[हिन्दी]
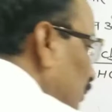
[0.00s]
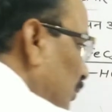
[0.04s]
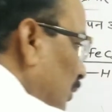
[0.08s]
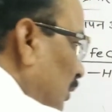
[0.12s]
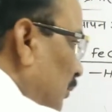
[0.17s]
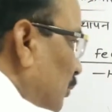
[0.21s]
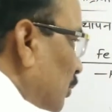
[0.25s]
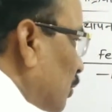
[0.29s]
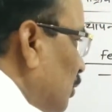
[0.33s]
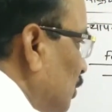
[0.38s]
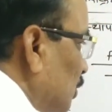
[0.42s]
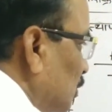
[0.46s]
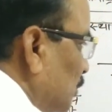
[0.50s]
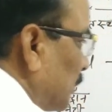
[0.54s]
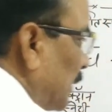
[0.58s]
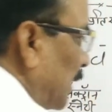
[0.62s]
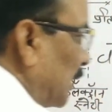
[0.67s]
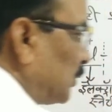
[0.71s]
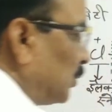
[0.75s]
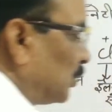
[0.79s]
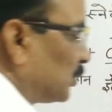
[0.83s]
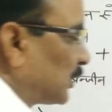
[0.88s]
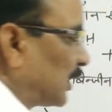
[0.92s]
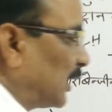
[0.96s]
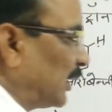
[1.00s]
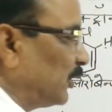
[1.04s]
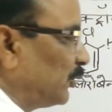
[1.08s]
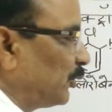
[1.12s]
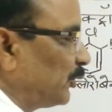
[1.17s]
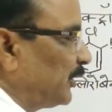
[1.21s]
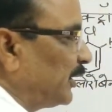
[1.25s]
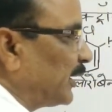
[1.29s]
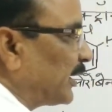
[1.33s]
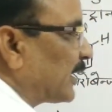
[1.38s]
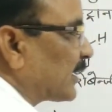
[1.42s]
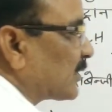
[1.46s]
वो मुख्य उत्पाद होता है
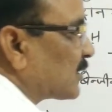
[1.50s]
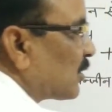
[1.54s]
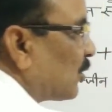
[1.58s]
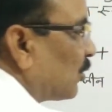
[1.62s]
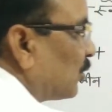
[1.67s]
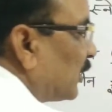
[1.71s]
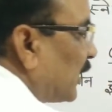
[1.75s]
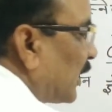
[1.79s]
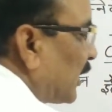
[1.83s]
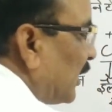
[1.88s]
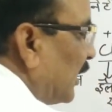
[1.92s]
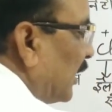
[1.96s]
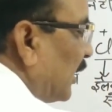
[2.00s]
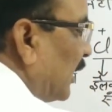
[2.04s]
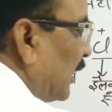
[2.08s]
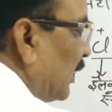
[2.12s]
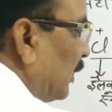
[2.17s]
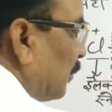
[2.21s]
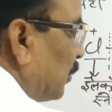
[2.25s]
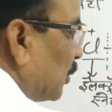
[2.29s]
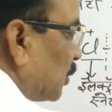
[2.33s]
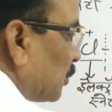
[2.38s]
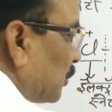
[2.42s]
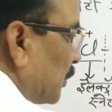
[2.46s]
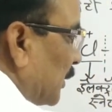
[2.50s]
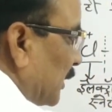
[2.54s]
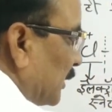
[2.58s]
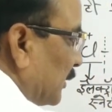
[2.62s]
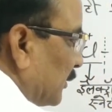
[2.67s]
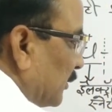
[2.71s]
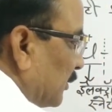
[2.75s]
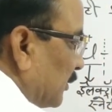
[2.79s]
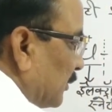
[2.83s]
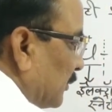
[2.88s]
ये कैसा हो जाएगा अल्प उत्पाद